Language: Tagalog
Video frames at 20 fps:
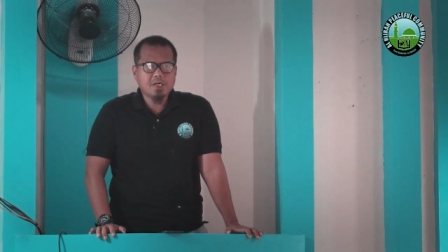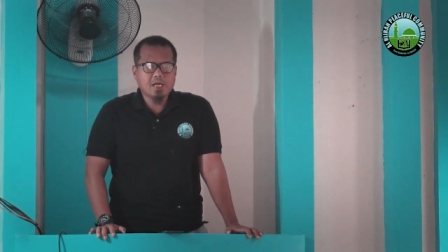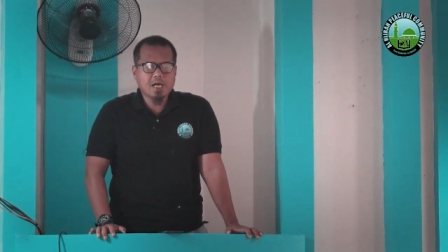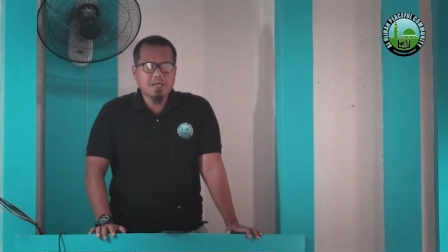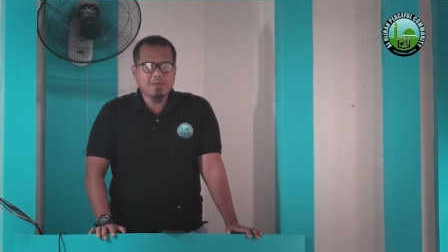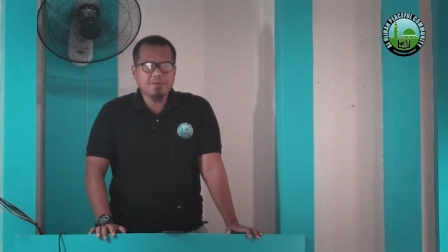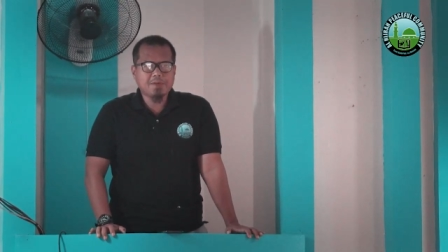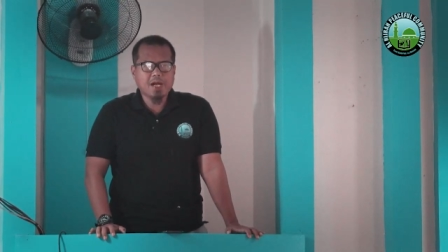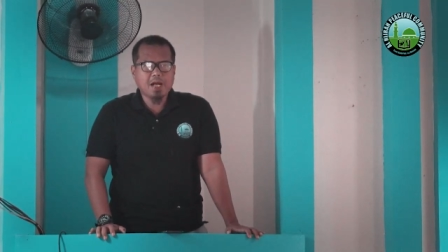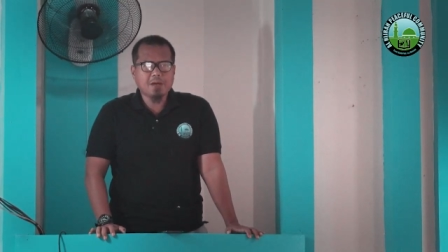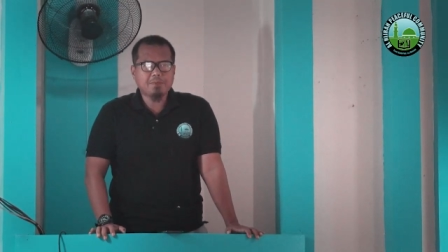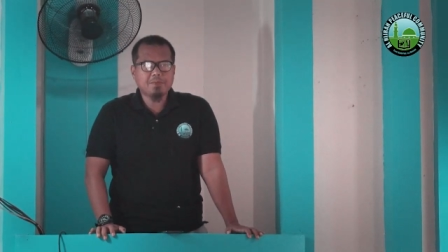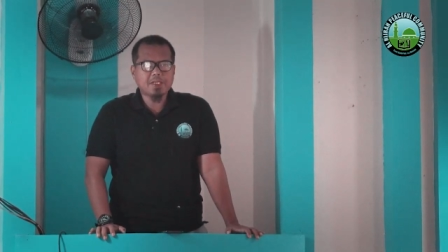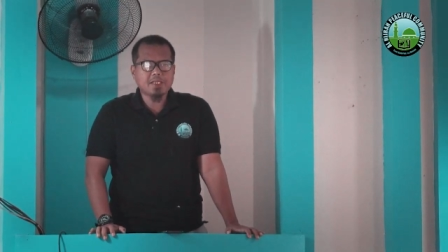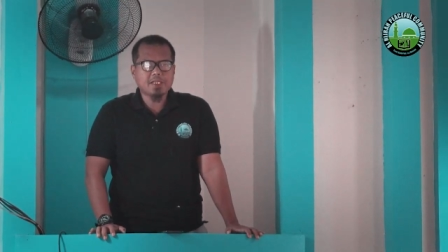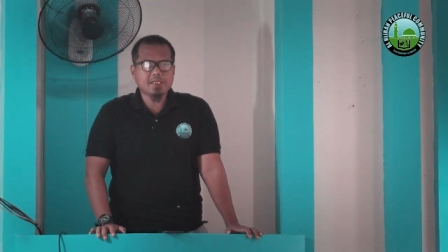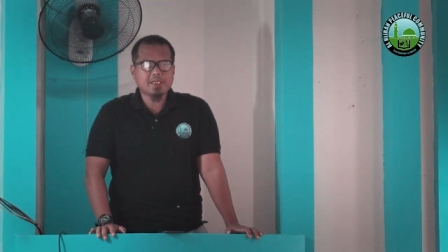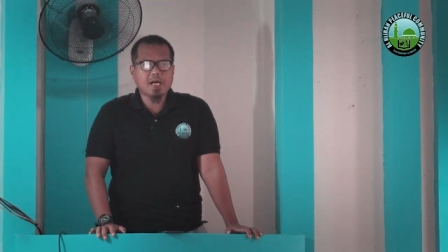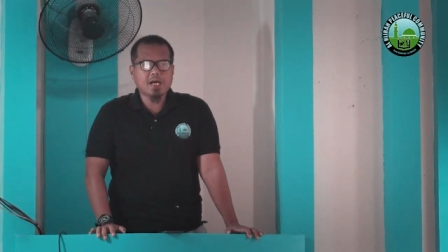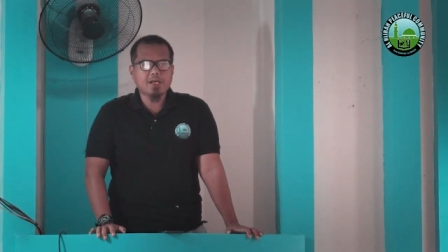ay marapat
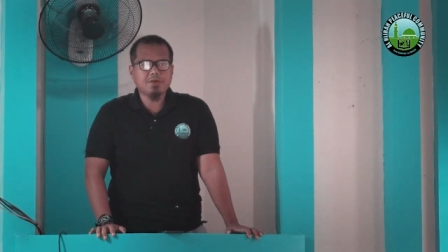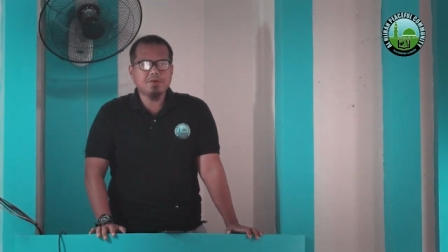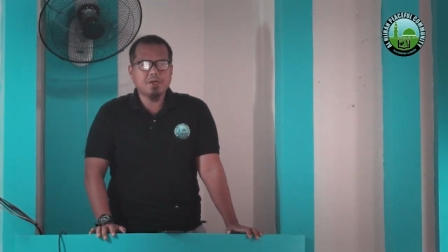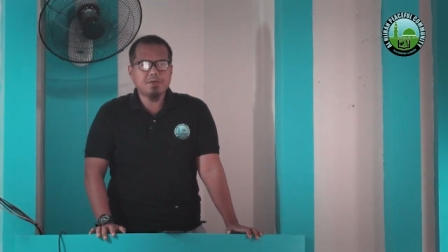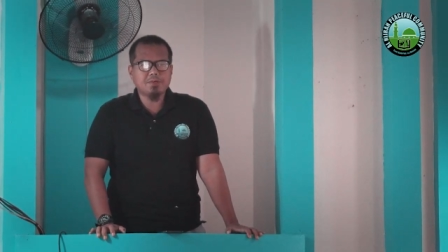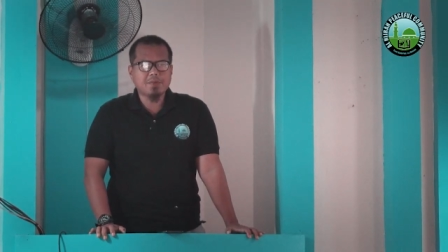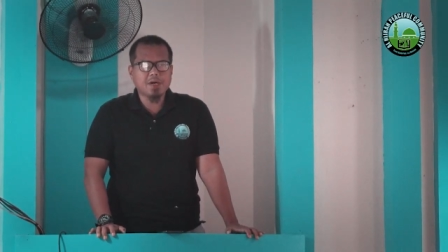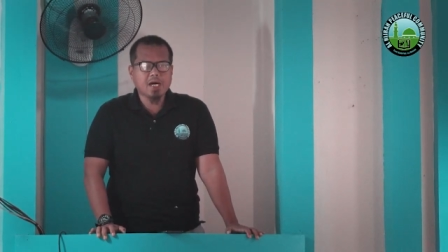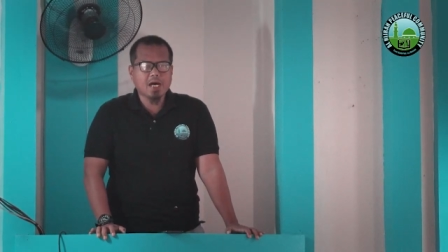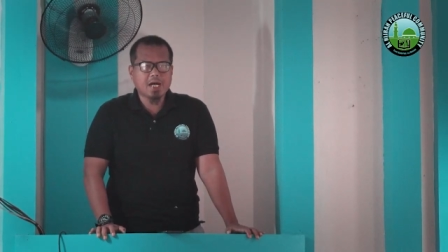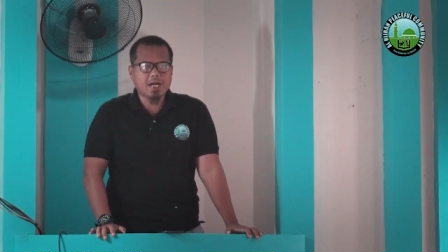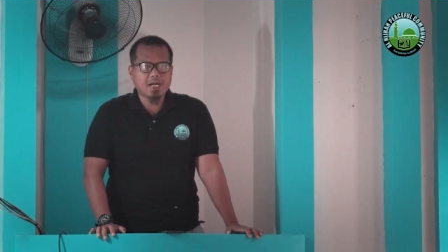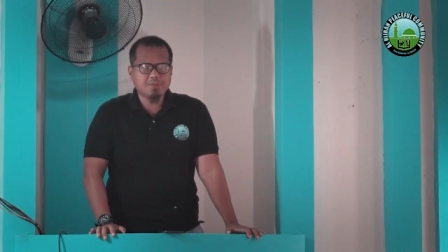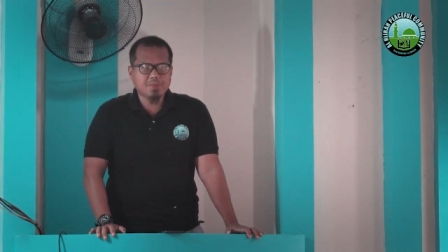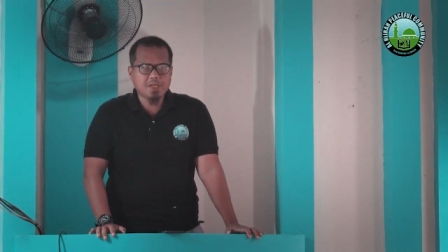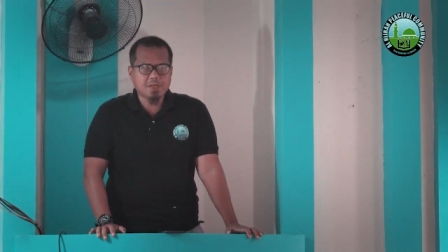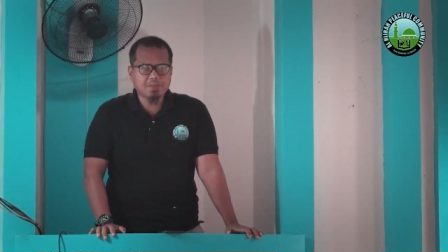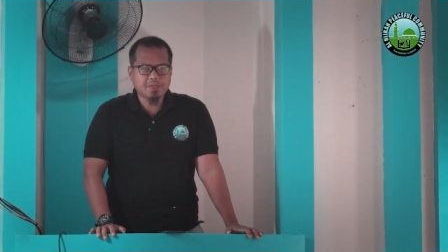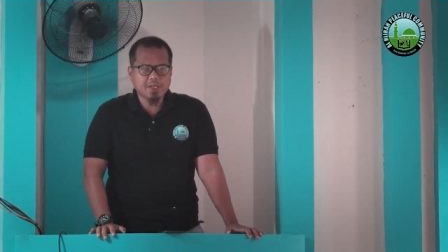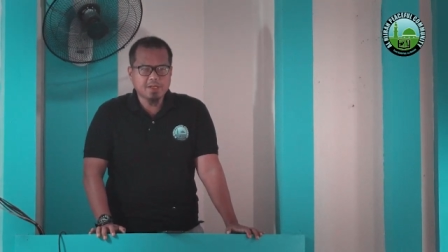na tayo ay
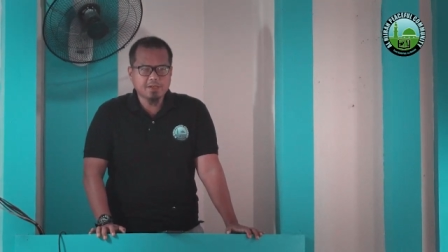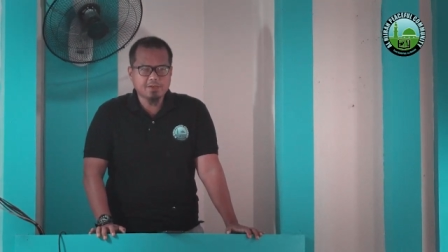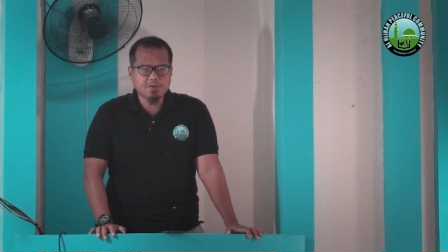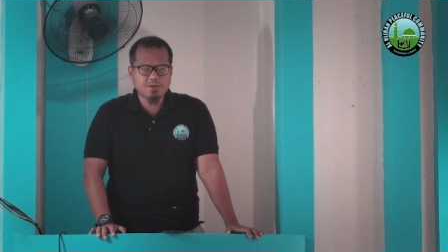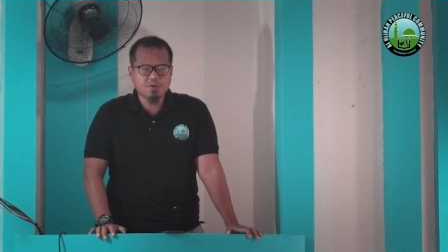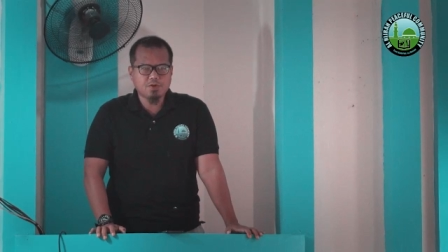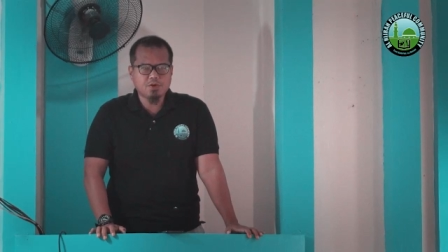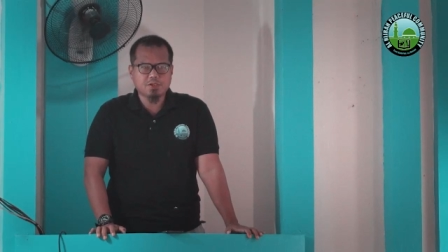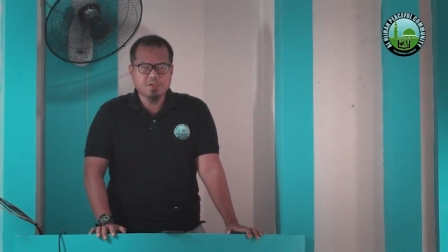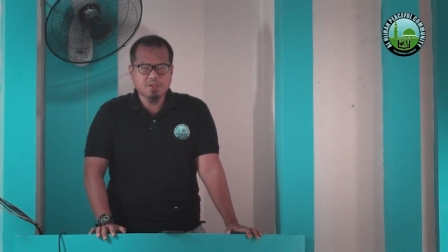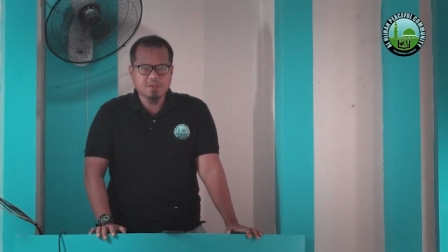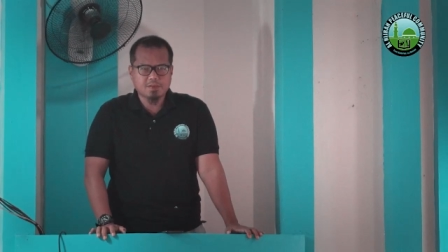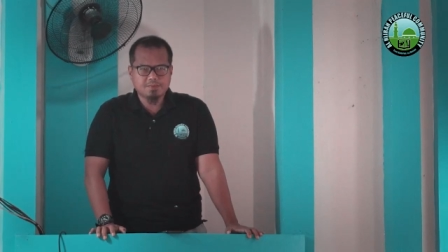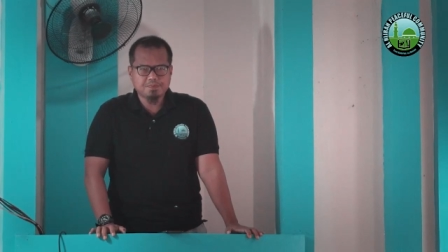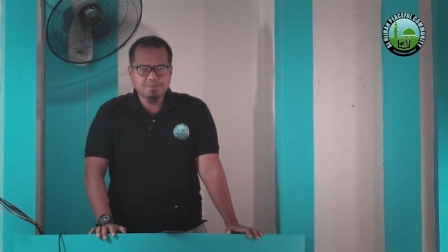makaramdam ng lungkot